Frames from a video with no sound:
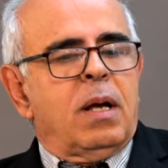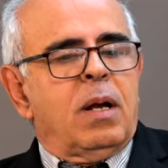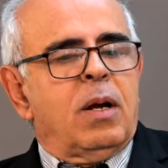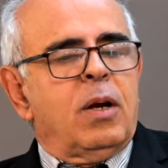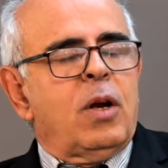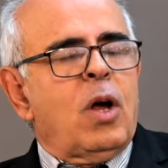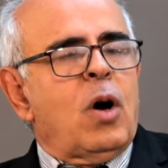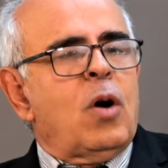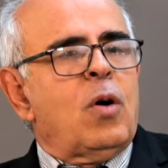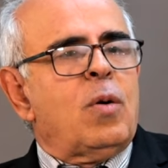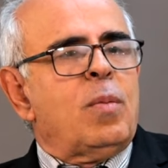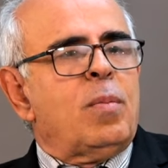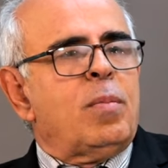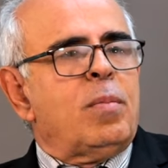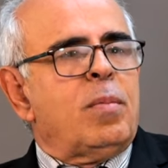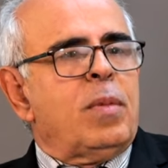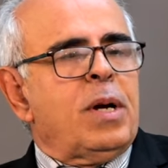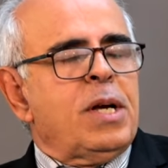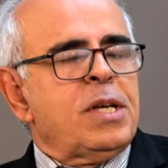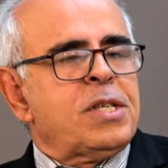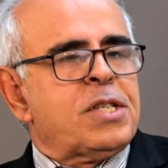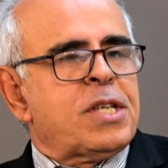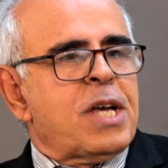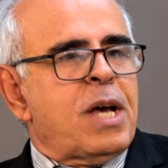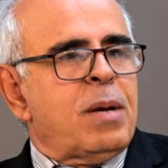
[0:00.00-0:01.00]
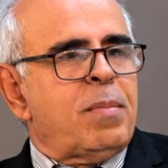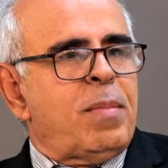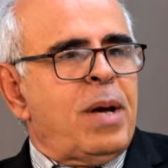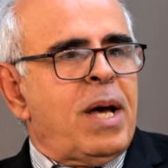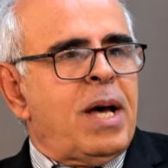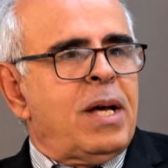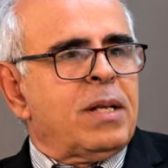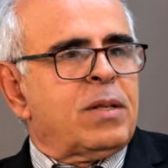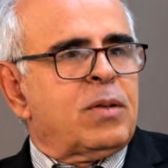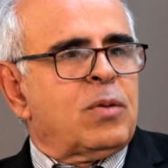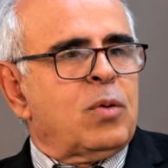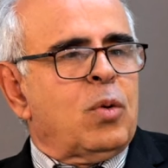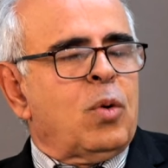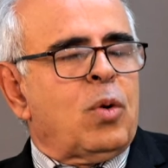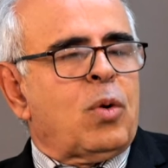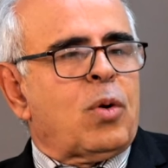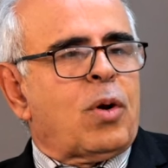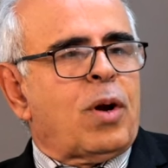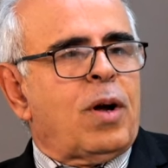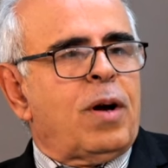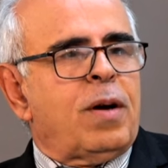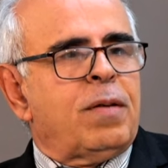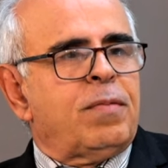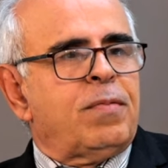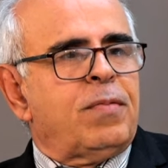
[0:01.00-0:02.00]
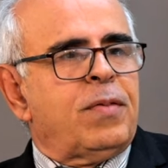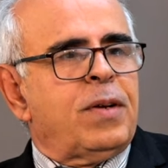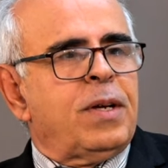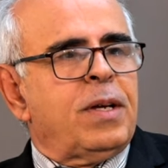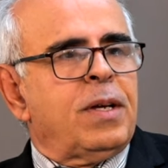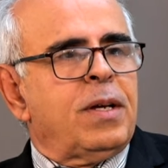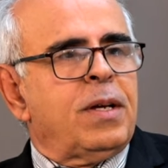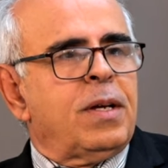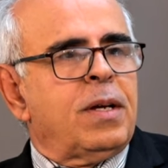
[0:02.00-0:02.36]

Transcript: لهم حسابات أخرى في